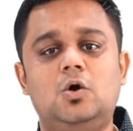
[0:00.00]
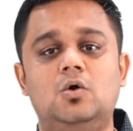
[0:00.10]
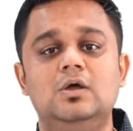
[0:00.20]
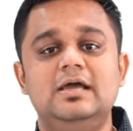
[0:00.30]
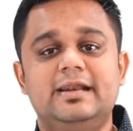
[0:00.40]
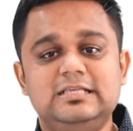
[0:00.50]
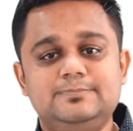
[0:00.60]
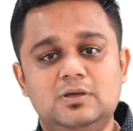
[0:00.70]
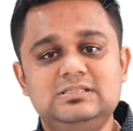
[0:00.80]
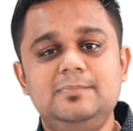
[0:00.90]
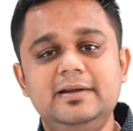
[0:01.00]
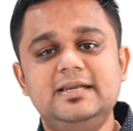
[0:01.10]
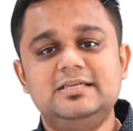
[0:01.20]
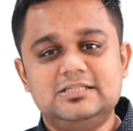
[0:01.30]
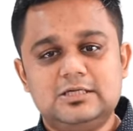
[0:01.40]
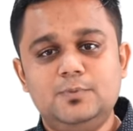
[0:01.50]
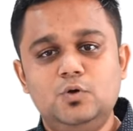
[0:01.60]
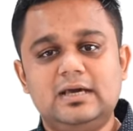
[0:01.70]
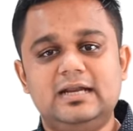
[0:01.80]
को रेस्पॉन्सिबिलिटी डिस्ट्रीब्यूट